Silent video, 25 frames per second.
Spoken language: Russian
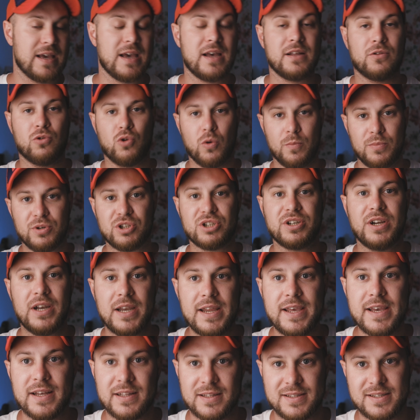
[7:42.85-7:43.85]
э, то бишь
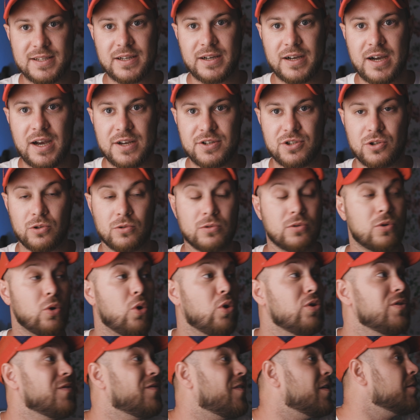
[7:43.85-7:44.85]
клиент, заказчик,
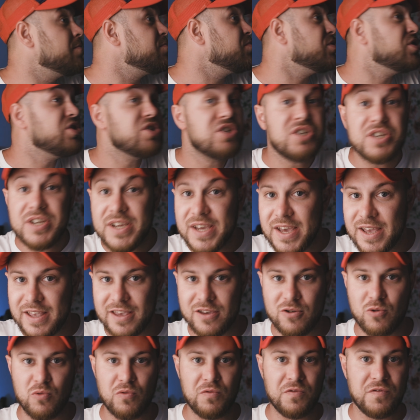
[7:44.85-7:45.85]
то он вообще
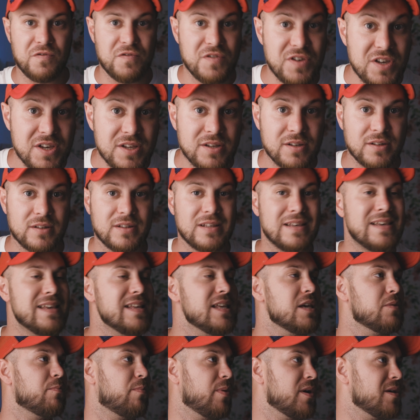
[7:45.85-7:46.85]
не увидит и
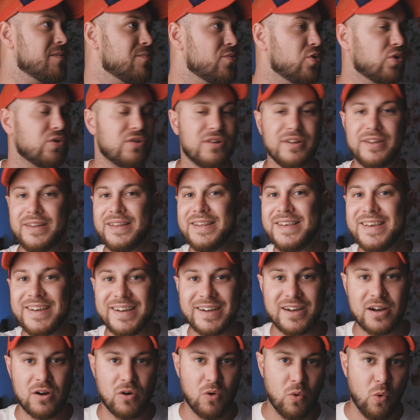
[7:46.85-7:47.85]
не поймет
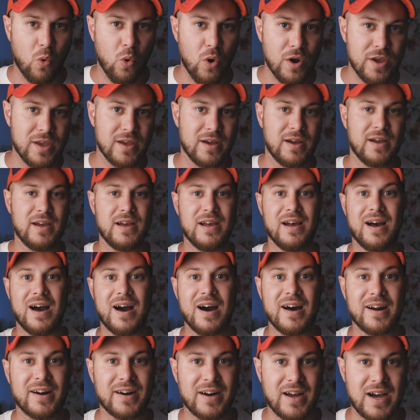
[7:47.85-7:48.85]
никакой
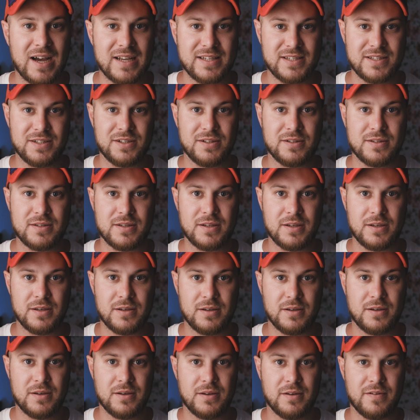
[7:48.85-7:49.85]
разницы.
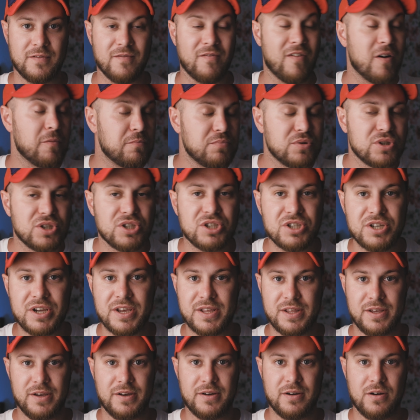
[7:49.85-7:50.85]

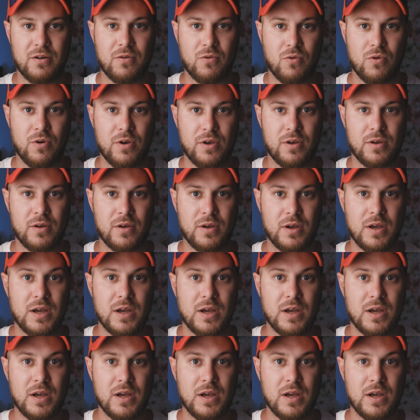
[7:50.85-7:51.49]
Вообще никакой.